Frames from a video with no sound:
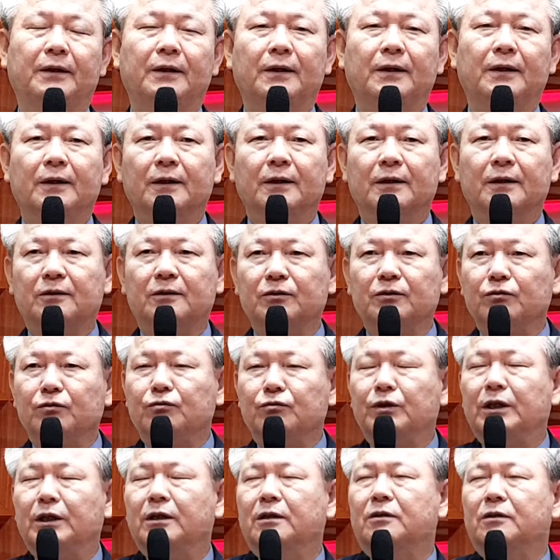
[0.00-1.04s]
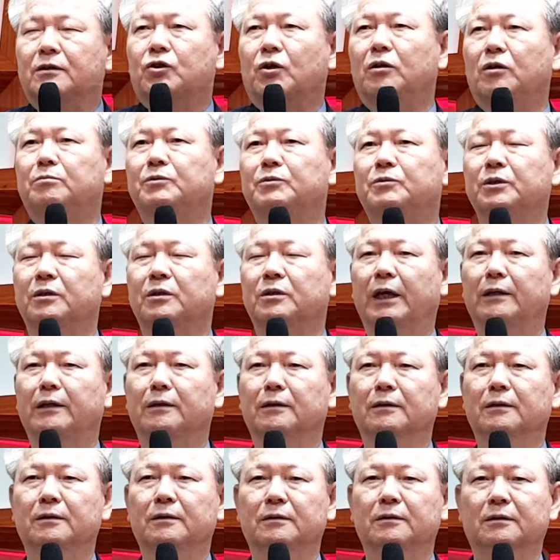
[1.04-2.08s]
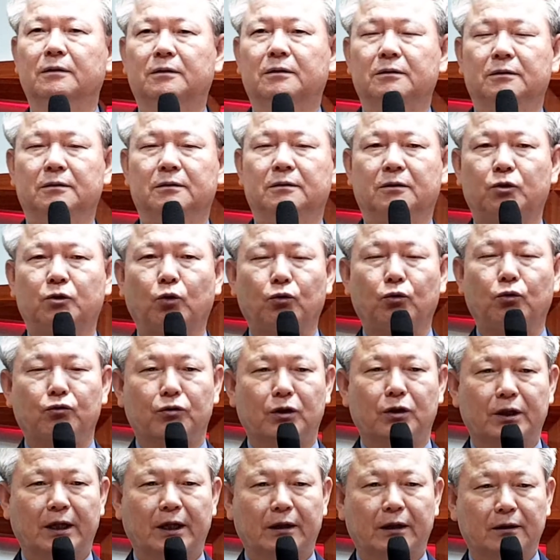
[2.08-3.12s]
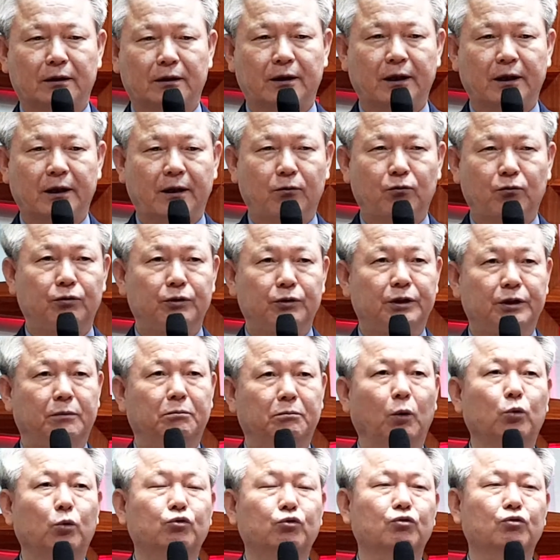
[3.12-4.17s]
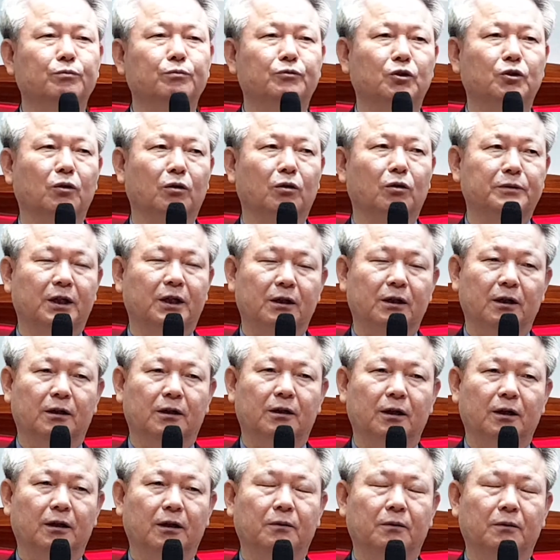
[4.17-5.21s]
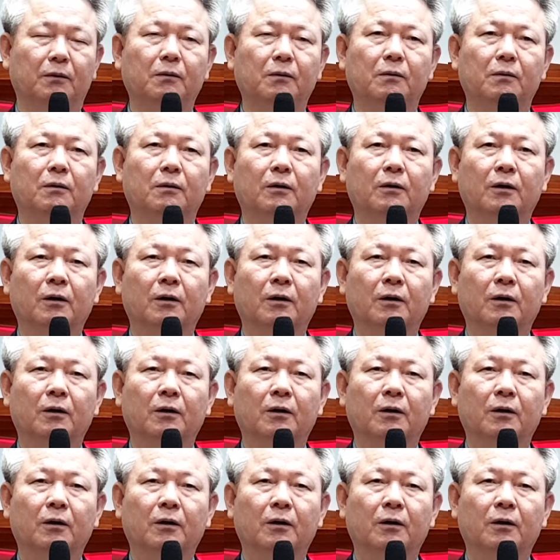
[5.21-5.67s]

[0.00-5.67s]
그 우리가 젊을 때는 그 교육이라는 게 우리의 목숨처럼 생각했고